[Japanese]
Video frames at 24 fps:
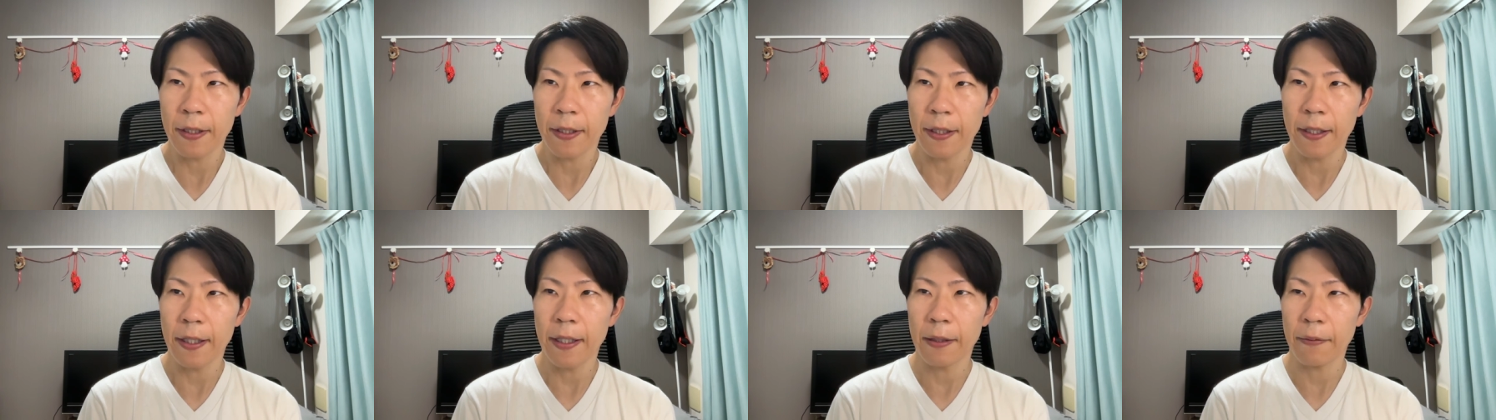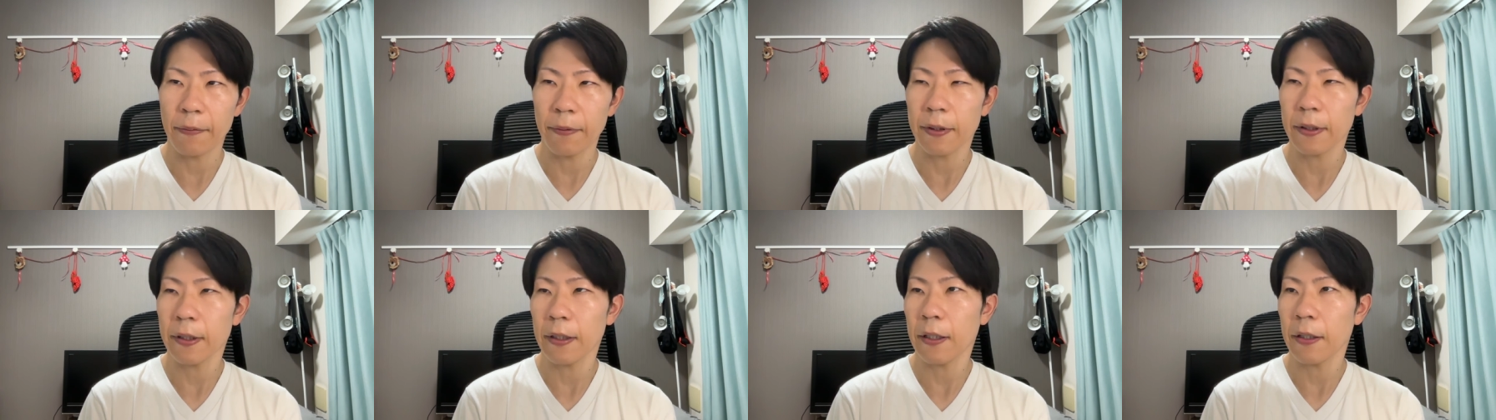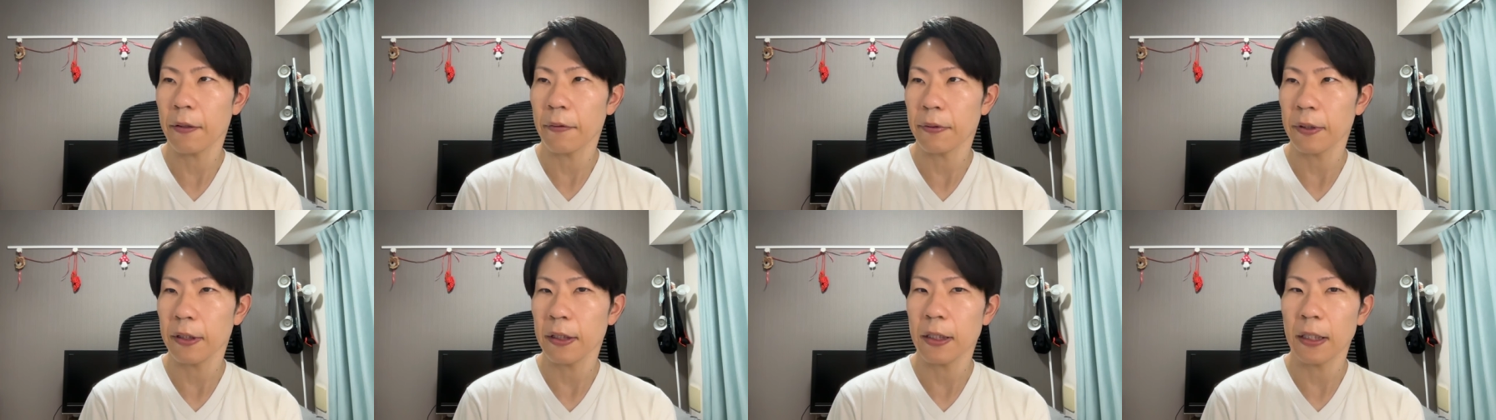えー、これか
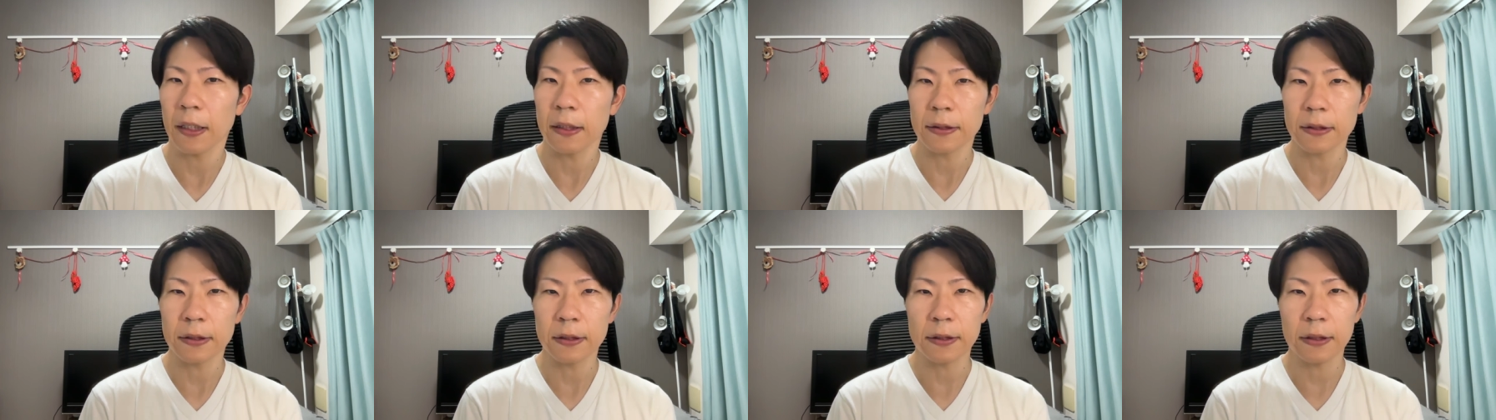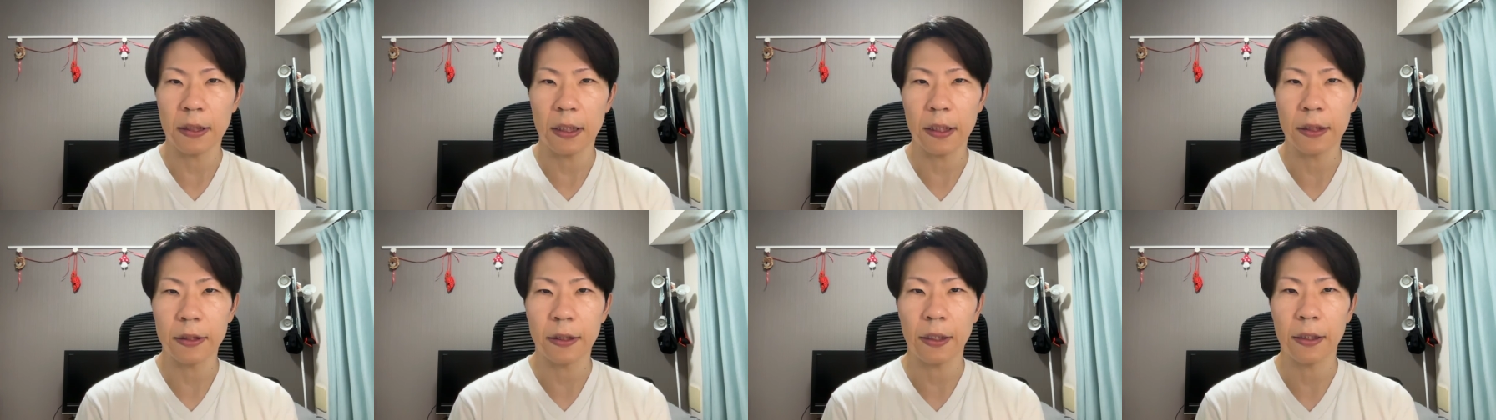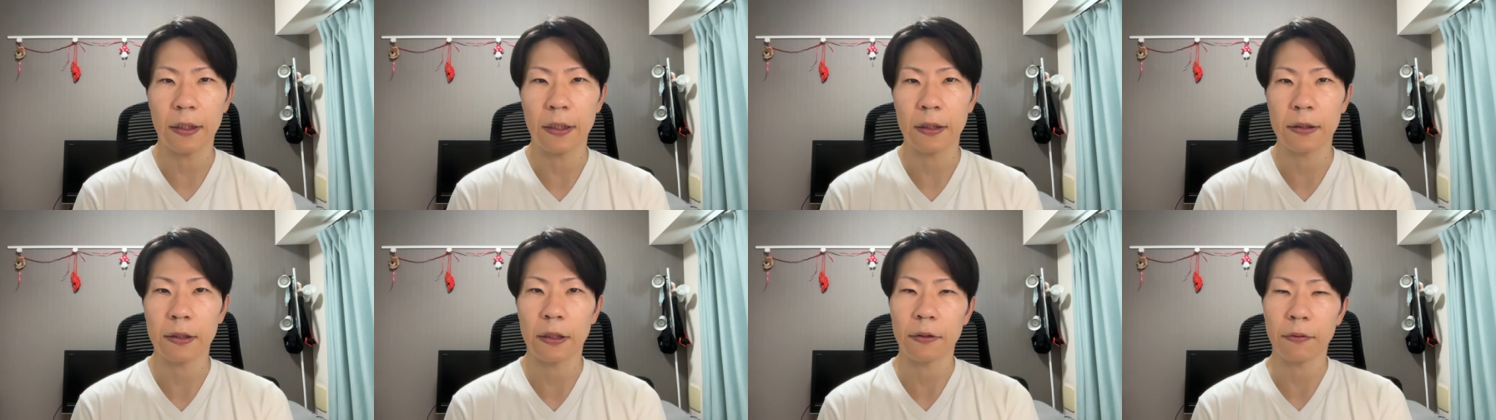らフリーランスになりた
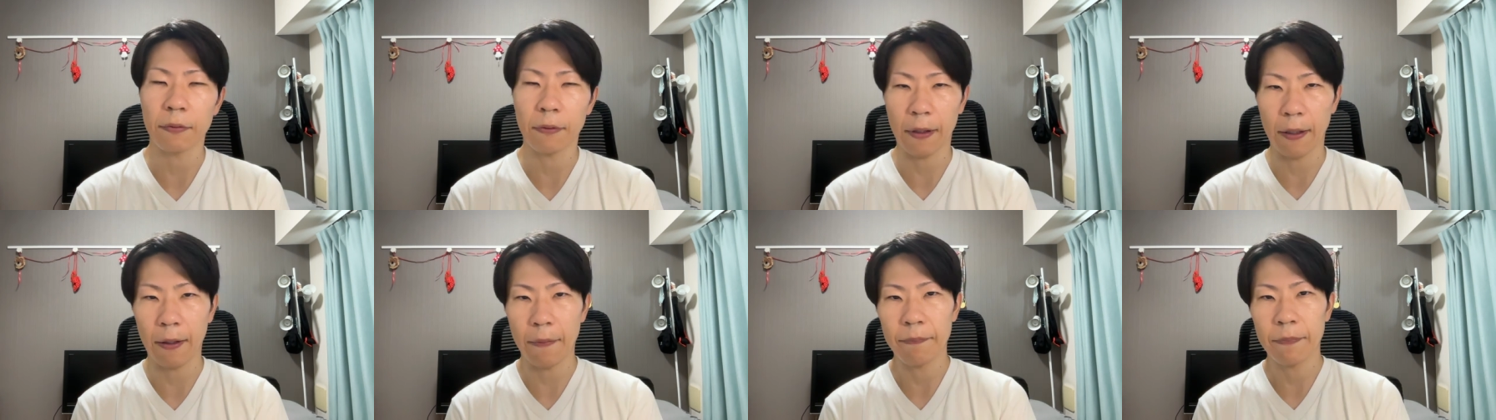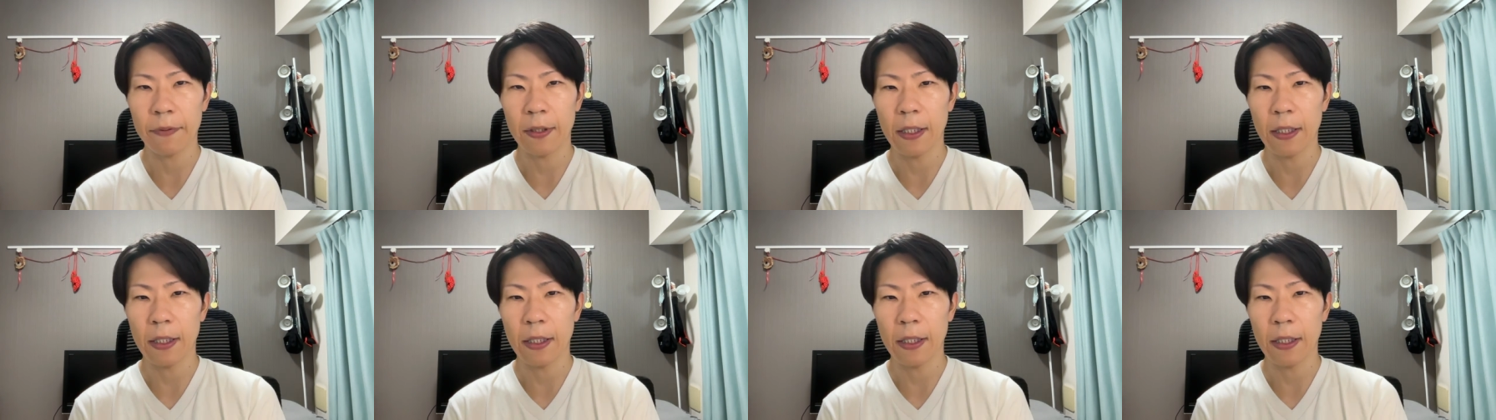い方とか、